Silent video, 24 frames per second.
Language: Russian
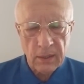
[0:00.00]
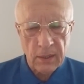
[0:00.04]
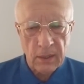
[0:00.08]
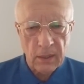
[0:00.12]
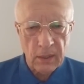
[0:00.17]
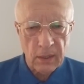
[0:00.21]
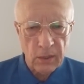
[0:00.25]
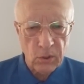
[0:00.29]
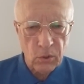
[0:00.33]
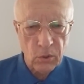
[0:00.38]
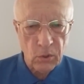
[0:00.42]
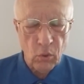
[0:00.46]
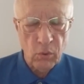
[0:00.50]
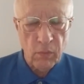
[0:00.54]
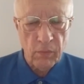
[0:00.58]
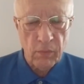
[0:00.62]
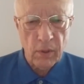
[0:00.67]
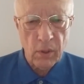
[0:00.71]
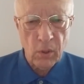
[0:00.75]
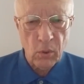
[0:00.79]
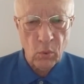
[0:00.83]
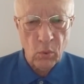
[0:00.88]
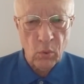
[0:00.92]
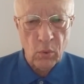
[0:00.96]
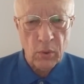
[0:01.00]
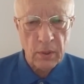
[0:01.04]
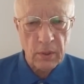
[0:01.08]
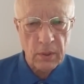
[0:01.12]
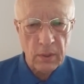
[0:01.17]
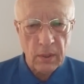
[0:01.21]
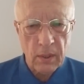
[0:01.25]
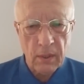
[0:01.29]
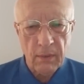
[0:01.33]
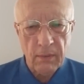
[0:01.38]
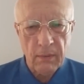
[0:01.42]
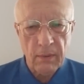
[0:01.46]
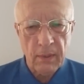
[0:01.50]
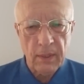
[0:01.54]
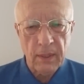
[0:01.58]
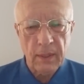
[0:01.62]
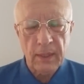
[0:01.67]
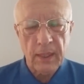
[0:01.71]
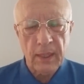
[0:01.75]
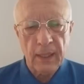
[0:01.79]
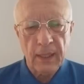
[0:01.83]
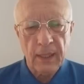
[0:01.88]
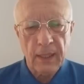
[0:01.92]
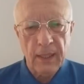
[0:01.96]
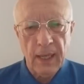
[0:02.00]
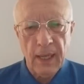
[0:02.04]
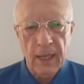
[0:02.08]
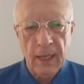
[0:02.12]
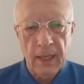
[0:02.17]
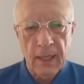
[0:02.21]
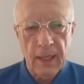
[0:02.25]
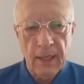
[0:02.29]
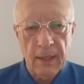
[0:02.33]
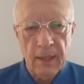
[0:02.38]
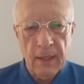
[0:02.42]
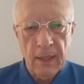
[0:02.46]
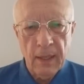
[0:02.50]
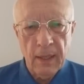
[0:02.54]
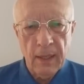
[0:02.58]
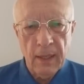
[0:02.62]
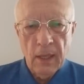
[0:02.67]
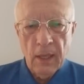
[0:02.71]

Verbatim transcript: Золотого, Горского и так далее.